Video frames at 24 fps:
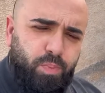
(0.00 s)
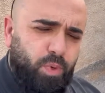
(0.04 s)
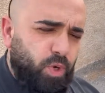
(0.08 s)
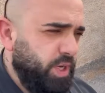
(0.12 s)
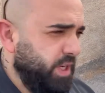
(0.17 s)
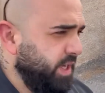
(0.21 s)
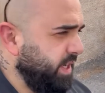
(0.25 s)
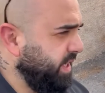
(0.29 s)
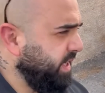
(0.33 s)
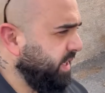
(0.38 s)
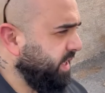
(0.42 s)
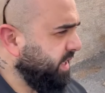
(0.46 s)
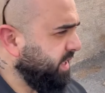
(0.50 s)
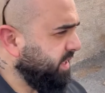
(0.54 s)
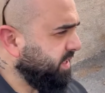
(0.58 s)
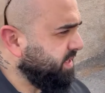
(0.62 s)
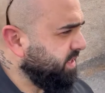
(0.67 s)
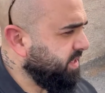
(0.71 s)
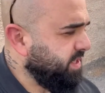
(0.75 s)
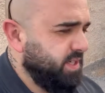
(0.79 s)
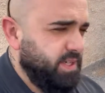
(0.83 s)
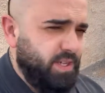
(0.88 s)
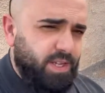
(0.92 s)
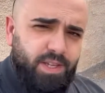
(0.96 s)
pues
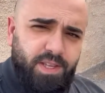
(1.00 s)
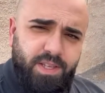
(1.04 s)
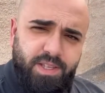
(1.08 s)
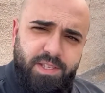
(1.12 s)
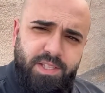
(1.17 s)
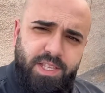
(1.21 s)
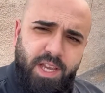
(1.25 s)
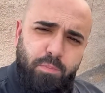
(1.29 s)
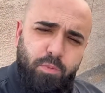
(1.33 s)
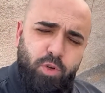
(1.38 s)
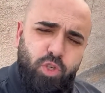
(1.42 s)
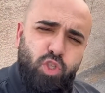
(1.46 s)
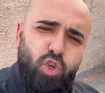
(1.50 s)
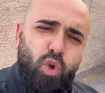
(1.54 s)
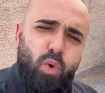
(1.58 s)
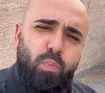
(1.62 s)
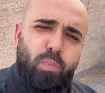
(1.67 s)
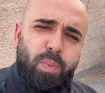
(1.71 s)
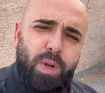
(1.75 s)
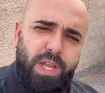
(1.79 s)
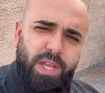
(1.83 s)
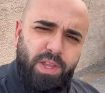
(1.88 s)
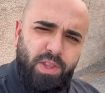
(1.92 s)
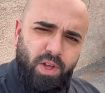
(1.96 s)
ya hemos
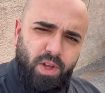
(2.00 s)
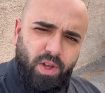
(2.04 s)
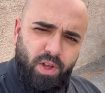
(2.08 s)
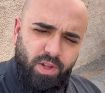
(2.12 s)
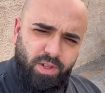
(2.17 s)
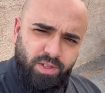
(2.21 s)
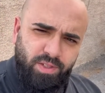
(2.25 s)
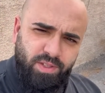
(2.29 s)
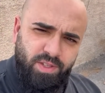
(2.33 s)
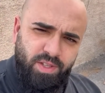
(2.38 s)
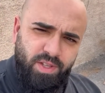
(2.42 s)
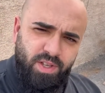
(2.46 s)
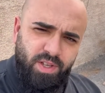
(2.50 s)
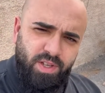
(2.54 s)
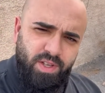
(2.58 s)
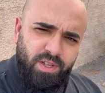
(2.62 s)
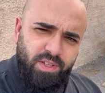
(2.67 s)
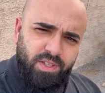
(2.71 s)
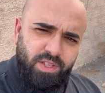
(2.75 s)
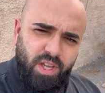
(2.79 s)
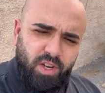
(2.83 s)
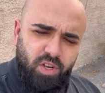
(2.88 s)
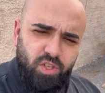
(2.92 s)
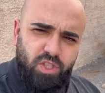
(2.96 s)
cumplido.
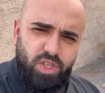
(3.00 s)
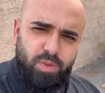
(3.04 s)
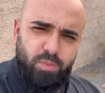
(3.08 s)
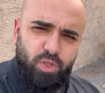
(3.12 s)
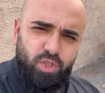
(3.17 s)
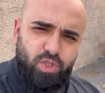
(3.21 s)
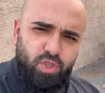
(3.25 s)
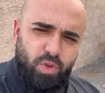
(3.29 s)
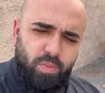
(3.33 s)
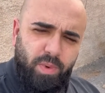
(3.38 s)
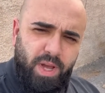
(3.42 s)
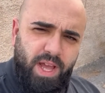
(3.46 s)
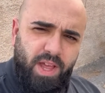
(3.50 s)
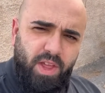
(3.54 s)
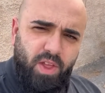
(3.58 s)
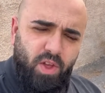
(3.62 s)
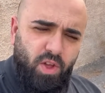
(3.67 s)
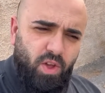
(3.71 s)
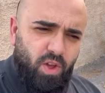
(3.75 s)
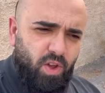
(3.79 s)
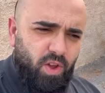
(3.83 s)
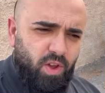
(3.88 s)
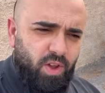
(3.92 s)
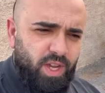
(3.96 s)
Ya nos hemos
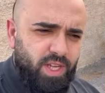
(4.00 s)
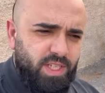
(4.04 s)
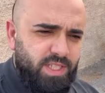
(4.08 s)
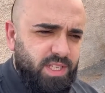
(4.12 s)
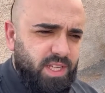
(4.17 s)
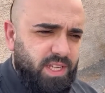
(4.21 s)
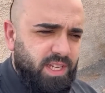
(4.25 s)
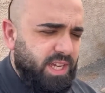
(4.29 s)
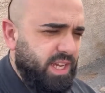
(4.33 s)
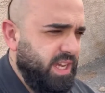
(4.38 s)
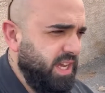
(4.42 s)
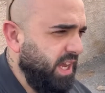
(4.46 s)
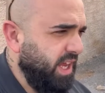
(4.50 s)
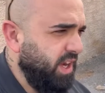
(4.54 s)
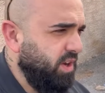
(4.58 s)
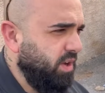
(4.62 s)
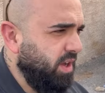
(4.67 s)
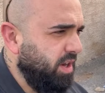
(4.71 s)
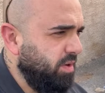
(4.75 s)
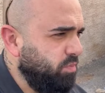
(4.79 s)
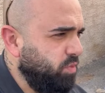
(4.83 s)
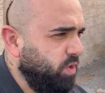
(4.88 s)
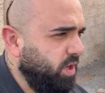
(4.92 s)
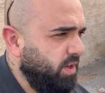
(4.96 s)
tomado ese ligero
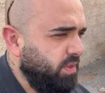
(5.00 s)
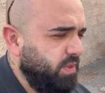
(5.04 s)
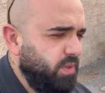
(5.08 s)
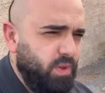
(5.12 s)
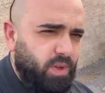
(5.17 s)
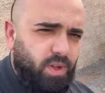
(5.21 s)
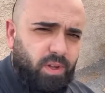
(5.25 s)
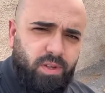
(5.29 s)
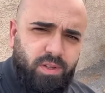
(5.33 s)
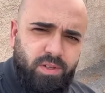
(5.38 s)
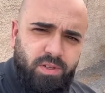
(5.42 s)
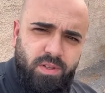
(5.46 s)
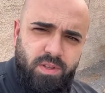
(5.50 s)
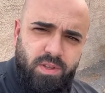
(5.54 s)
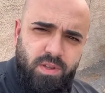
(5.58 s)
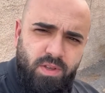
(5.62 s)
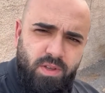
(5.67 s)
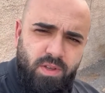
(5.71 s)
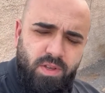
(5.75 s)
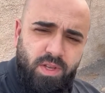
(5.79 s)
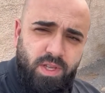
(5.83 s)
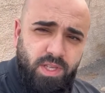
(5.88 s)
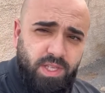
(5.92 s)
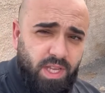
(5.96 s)
almuerzo
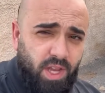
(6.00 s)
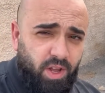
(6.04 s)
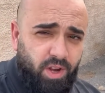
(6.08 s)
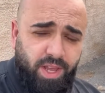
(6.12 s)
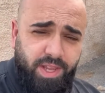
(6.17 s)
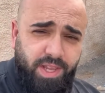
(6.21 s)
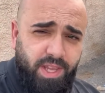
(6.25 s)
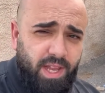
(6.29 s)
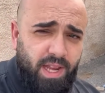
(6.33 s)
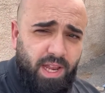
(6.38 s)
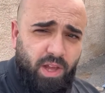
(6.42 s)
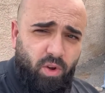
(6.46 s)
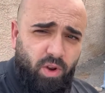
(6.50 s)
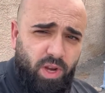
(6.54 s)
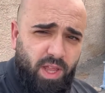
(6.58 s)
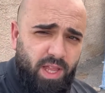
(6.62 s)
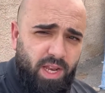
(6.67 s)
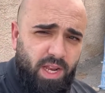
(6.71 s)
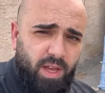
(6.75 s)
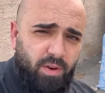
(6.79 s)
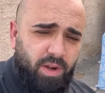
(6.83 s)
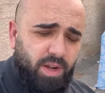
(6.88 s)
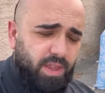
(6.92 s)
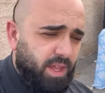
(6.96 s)
y ahora ya la hora de
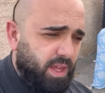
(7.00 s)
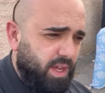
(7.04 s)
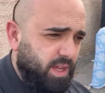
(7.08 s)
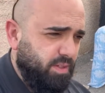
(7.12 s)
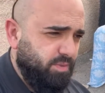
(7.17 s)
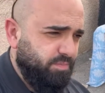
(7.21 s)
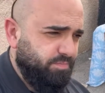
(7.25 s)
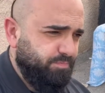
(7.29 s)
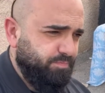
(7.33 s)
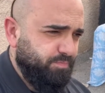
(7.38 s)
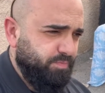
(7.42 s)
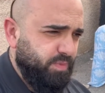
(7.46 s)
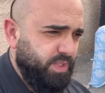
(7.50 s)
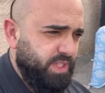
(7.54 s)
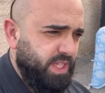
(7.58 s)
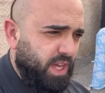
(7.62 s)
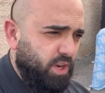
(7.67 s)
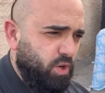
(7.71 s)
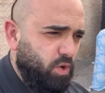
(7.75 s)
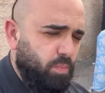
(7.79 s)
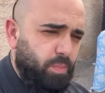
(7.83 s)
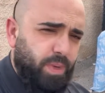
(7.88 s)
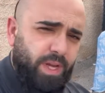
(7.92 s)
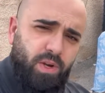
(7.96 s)
la verdad. Ya
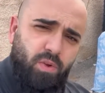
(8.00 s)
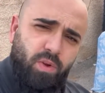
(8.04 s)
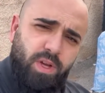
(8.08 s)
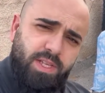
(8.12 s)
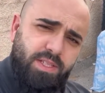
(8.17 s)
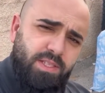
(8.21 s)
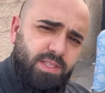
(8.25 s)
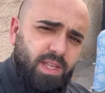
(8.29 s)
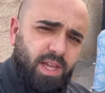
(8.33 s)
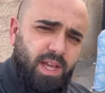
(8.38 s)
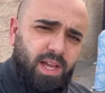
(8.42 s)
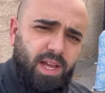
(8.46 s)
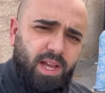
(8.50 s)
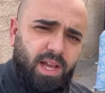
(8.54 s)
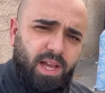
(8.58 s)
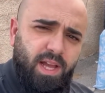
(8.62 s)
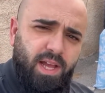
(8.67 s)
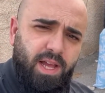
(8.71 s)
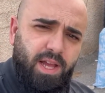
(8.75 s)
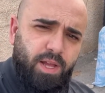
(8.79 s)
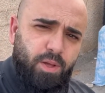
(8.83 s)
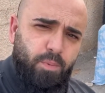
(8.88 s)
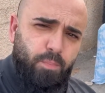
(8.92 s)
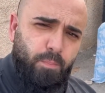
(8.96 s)
no paro
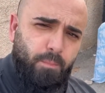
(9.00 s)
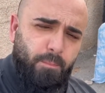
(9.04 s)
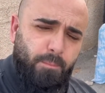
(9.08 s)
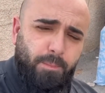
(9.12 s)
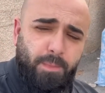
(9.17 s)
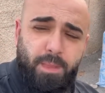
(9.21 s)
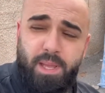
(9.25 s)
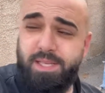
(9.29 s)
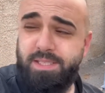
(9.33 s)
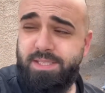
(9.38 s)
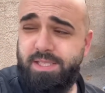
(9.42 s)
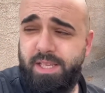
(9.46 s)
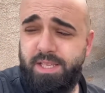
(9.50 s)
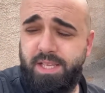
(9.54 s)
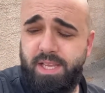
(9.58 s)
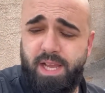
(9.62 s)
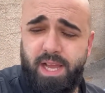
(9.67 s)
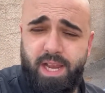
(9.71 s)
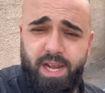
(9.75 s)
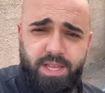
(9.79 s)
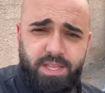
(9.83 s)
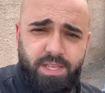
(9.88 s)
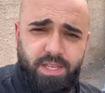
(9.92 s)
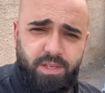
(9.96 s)
hasta, hasta
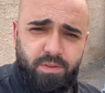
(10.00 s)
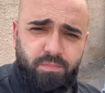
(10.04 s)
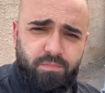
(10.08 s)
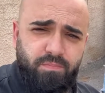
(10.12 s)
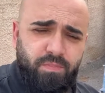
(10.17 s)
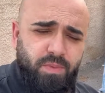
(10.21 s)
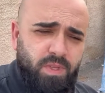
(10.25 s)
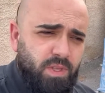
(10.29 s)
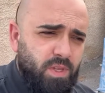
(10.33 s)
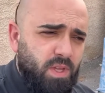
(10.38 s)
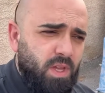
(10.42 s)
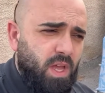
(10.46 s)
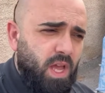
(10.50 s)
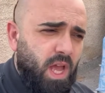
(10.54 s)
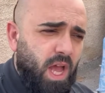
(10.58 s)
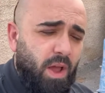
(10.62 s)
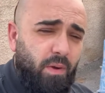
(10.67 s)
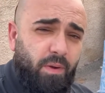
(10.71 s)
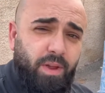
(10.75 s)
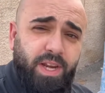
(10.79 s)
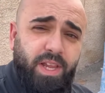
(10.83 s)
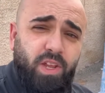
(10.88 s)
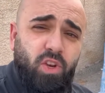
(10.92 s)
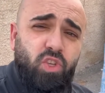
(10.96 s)
llegar allí. A
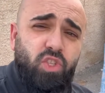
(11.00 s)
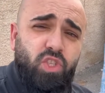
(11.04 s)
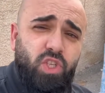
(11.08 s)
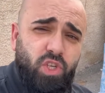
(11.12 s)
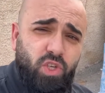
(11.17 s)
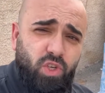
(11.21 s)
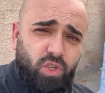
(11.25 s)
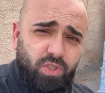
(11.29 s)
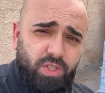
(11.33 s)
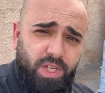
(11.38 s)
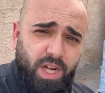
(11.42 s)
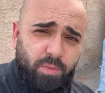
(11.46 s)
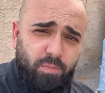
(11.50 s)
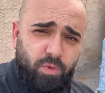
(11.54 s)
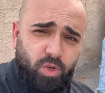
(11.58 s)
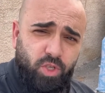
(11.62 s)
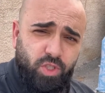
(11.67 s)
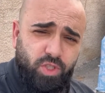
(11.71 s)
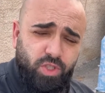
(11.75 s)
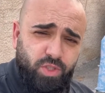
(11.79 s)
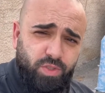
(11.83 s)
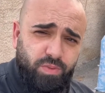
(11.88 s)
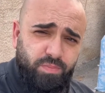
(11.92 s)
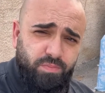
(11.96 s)
ver qué nos encontramos.
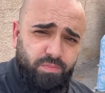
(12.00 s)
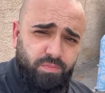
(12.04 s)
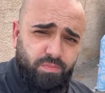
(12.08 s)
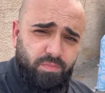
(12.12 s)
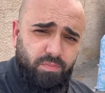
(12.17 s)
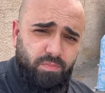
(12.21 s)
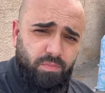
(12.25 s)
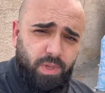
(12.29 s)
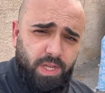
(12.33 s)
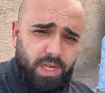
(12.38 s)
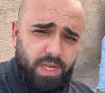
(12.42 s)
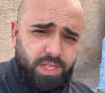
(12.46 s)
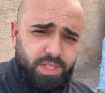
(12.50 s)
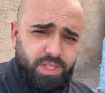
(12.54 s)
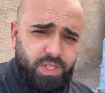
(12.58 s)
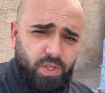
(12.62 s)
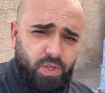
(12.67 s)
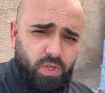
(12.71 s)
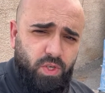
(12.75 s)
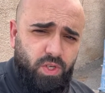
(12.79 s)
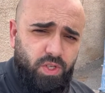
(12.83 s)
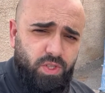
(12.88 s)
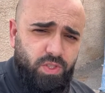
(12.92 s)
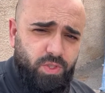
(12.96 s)
¿Vale
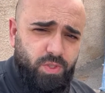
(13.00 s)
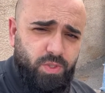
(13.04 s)
chicos?